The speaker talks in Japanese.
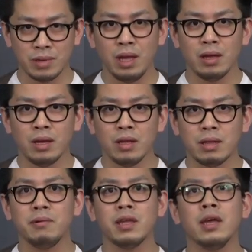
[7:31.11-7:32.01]
ね、
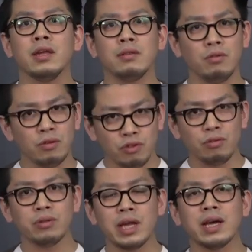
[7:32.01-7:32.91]
つまりその
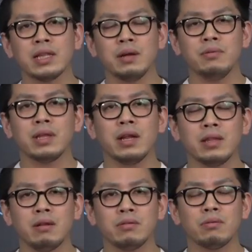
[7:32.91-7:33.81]
状態が保た
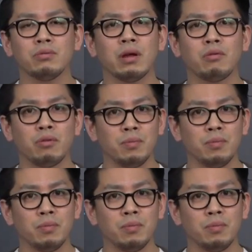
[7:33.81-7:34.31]
れてるってことはこ